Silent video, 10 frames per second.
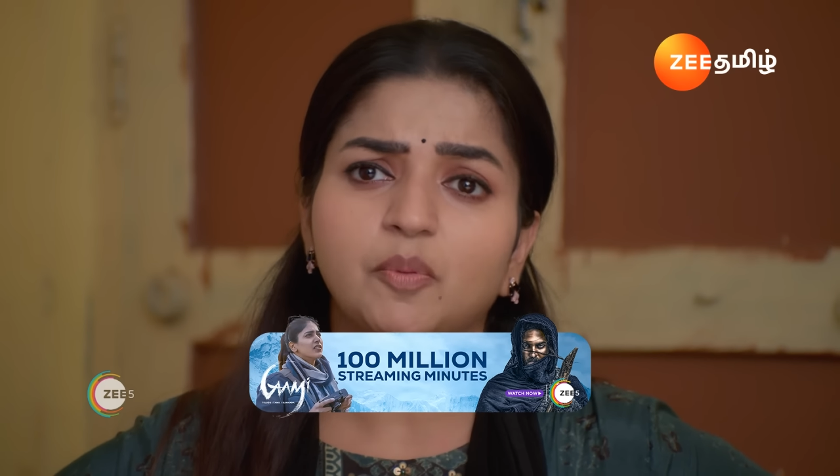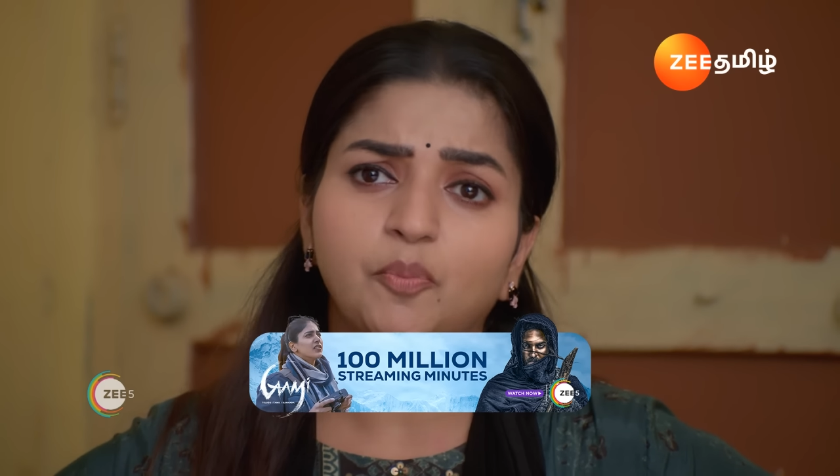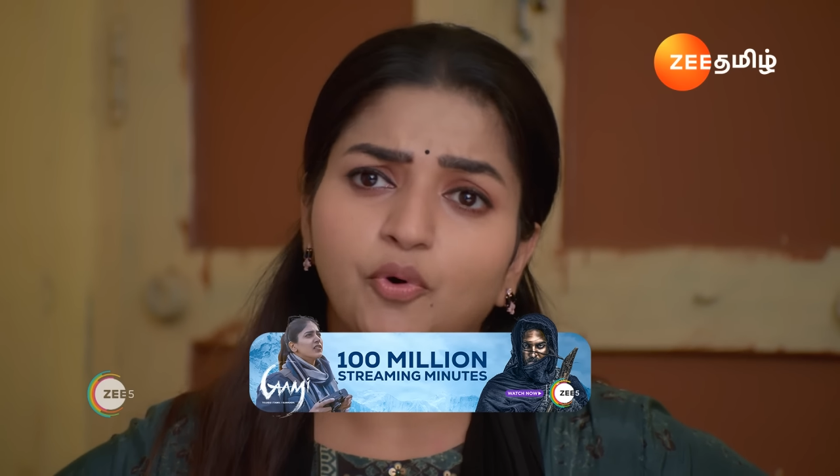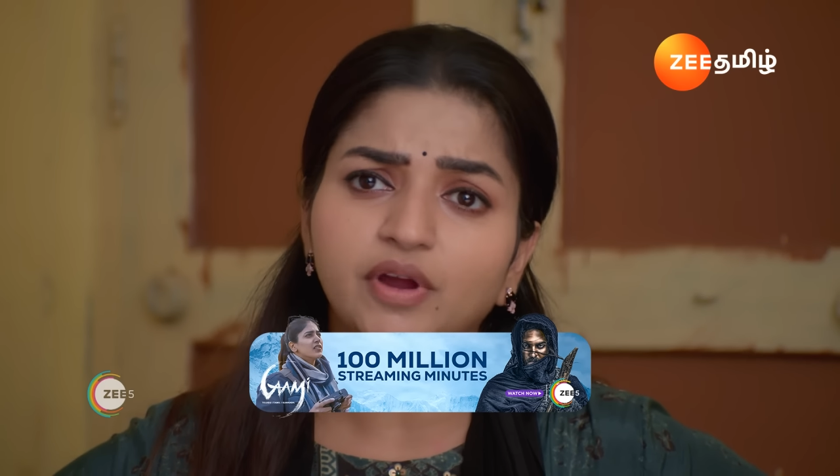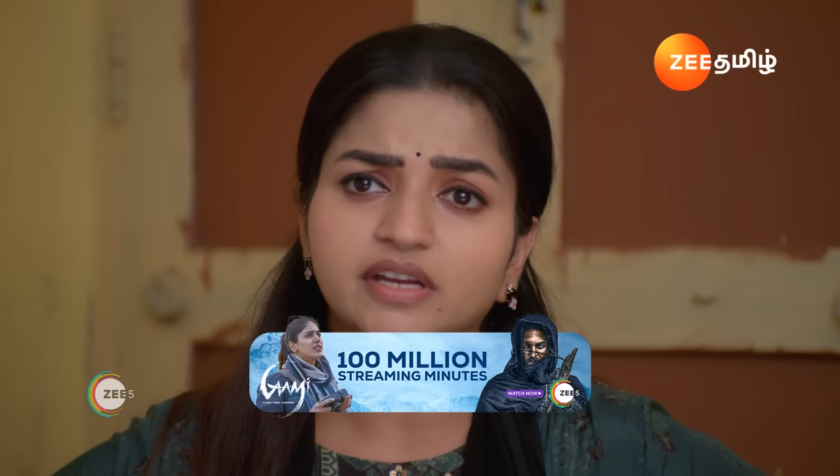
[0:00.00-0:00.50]

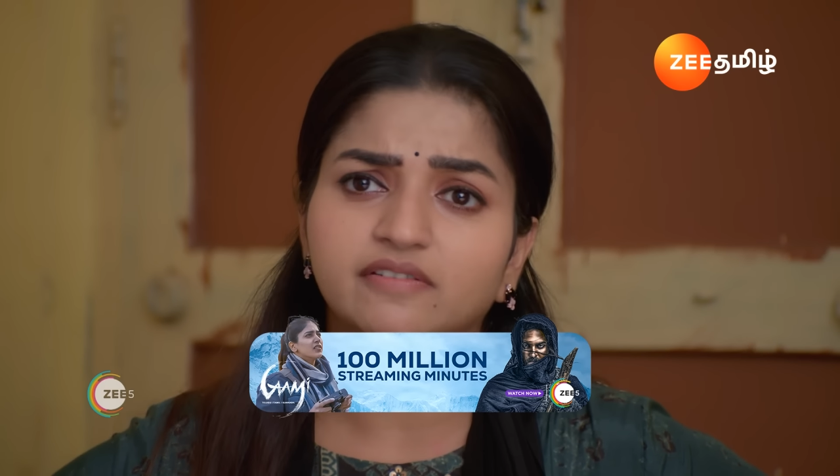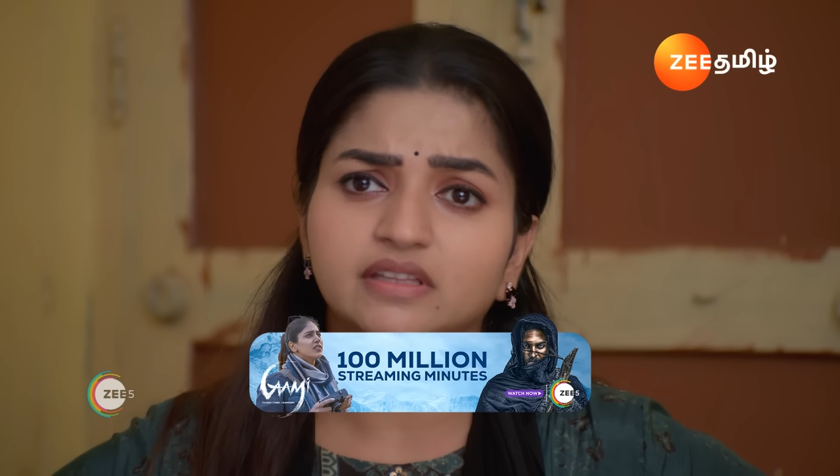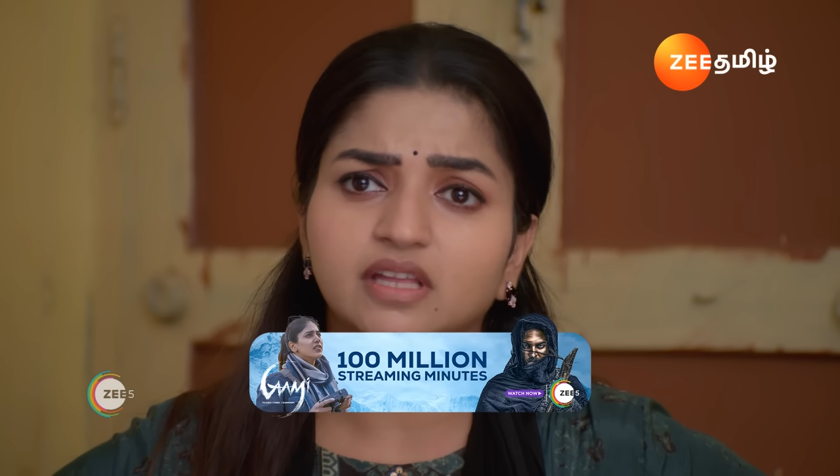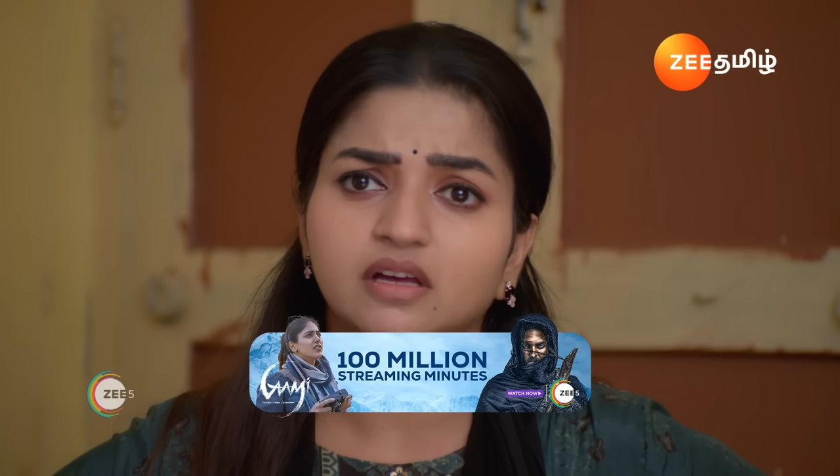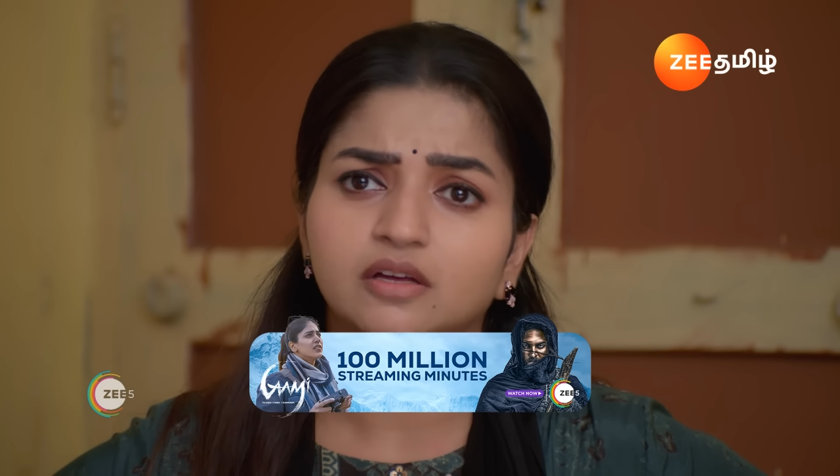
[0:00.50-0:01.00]
இப்ப போயிட்டு
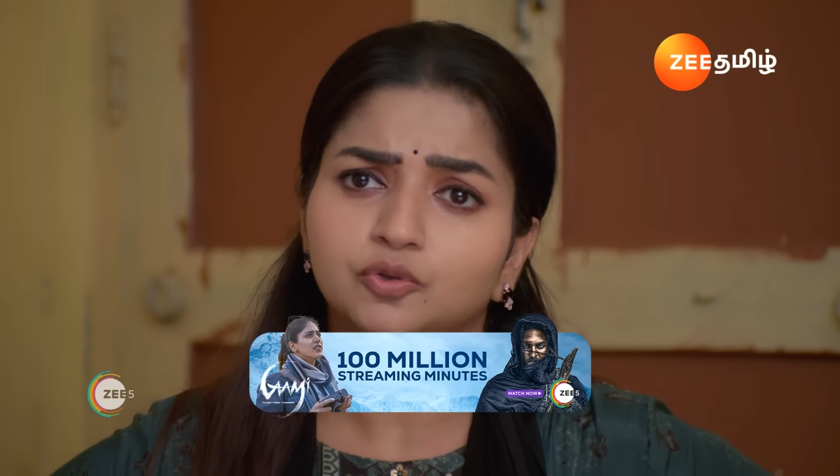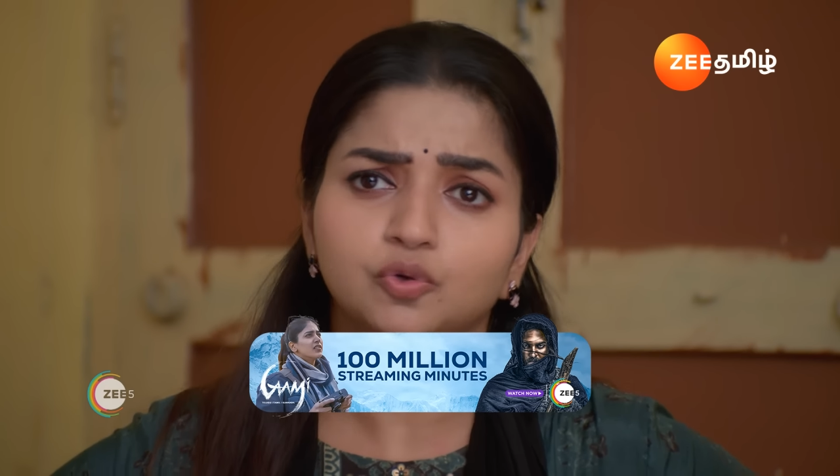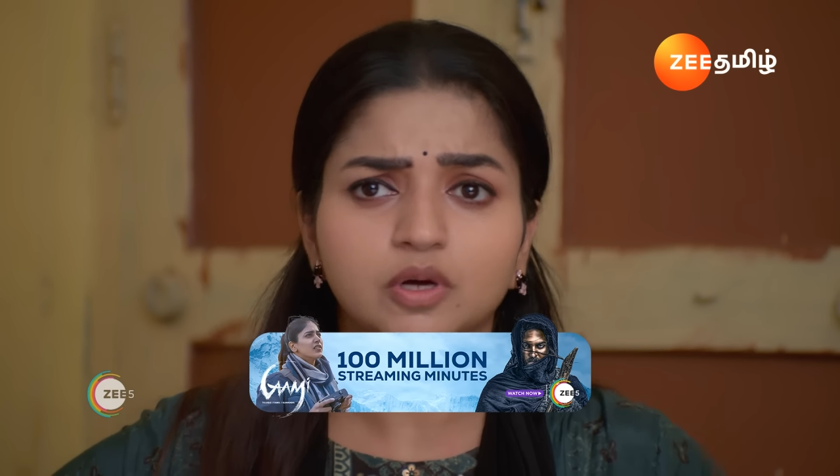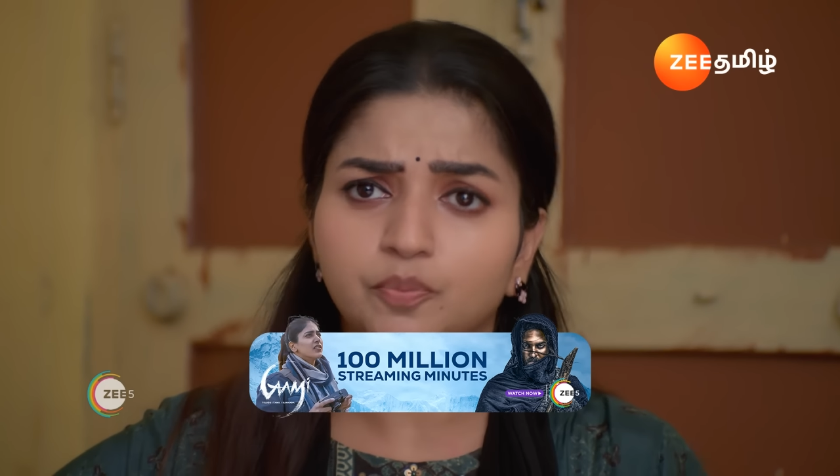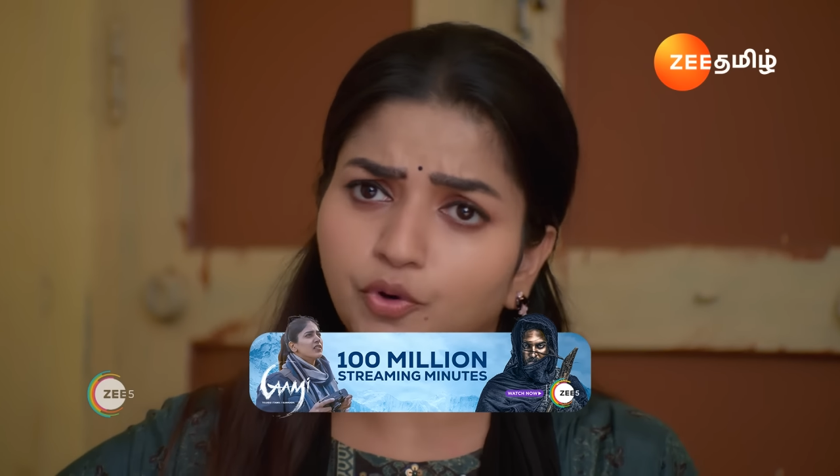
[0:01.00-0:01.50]
வந்தா
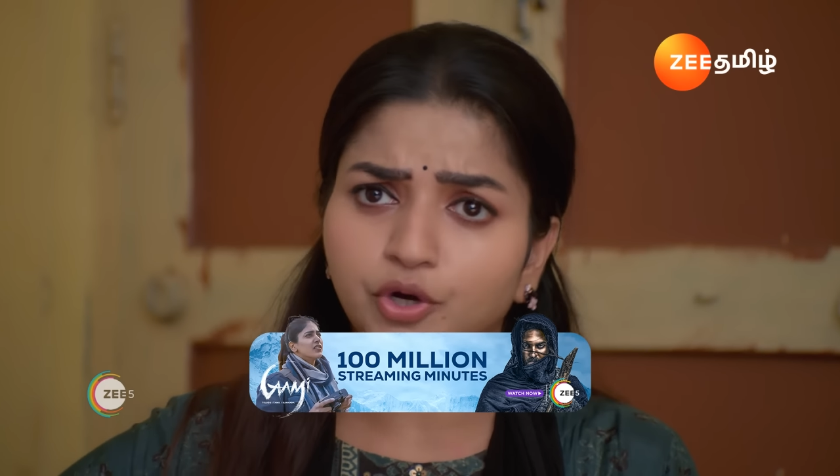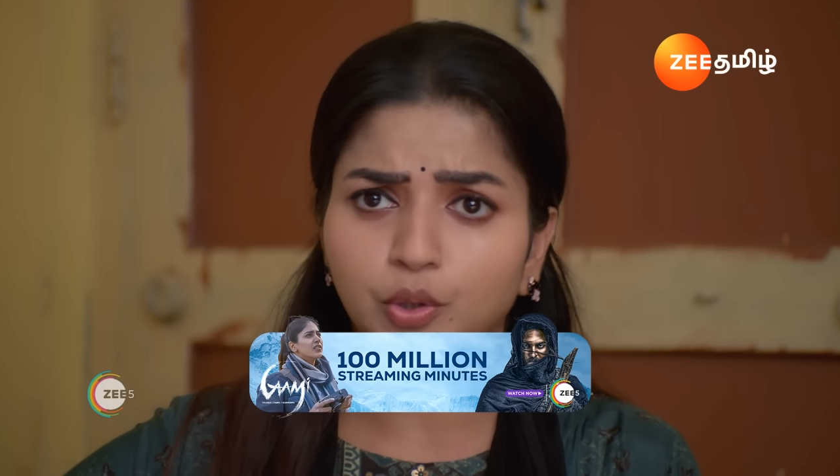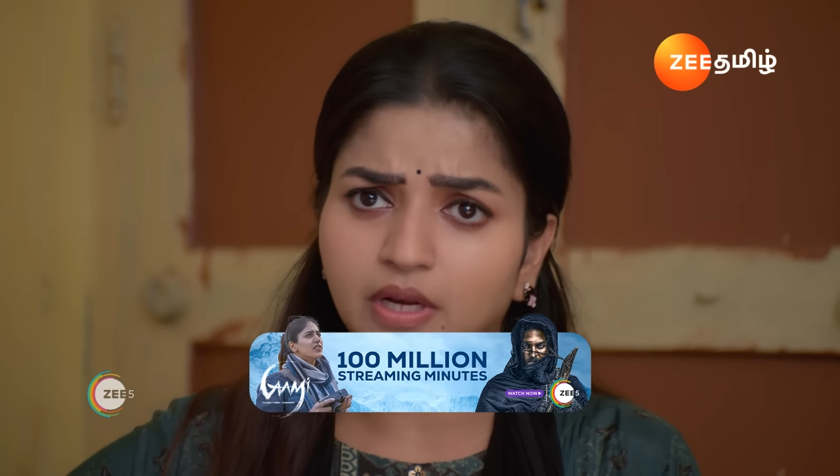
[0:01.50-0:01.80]
தூக்கம்